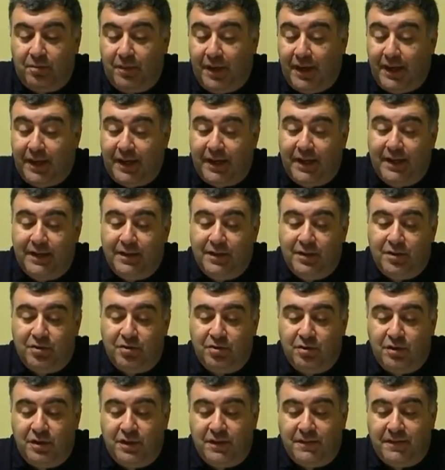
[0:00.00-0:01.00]
ma grande
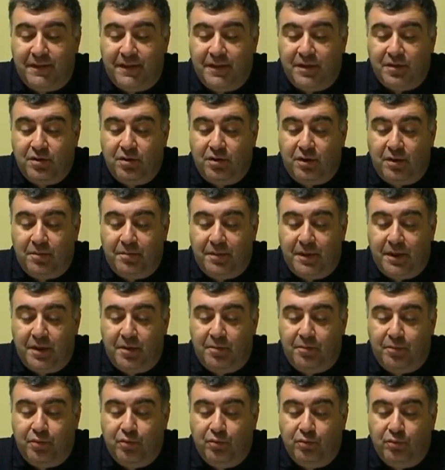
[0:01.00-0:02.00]
soddisfazione per
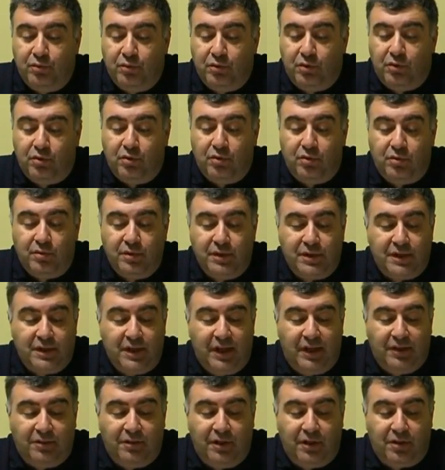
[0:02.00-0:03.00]
il punto
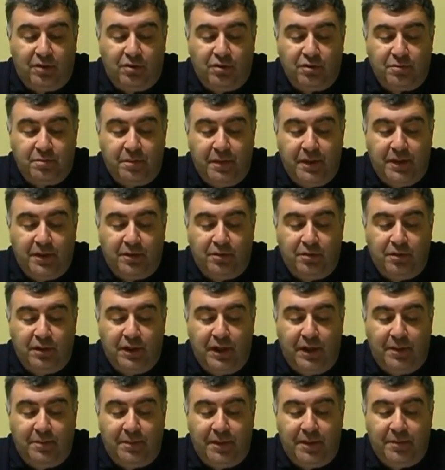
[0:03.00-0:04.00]
conquistato al cospetto
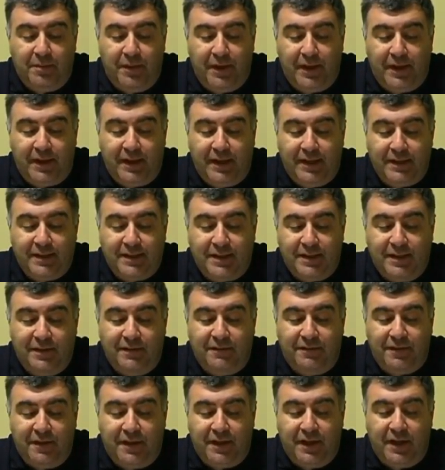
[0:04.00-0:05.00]
della prima in
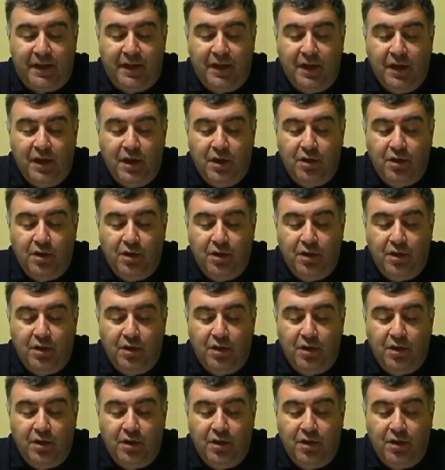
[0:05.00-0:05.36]
classifica